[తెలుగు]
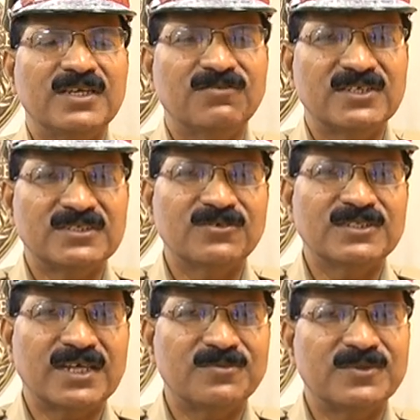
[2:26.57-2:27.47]
ఈ ఫెస్టివల్
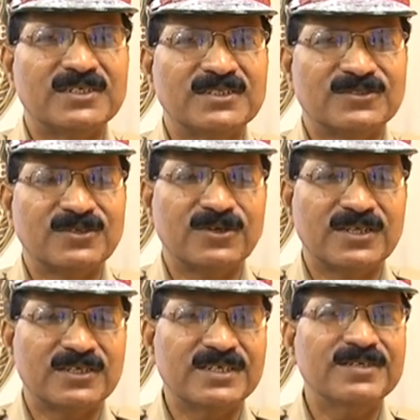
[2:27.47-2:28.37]
సెలబ్రేట్
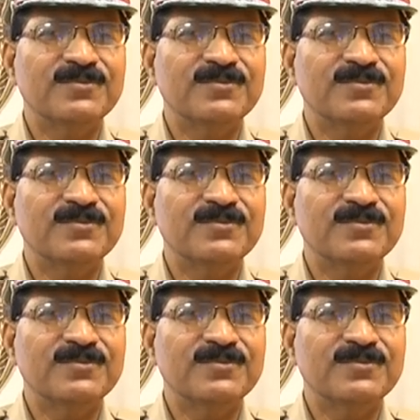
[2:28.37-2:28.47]
చేసుకోవడానికి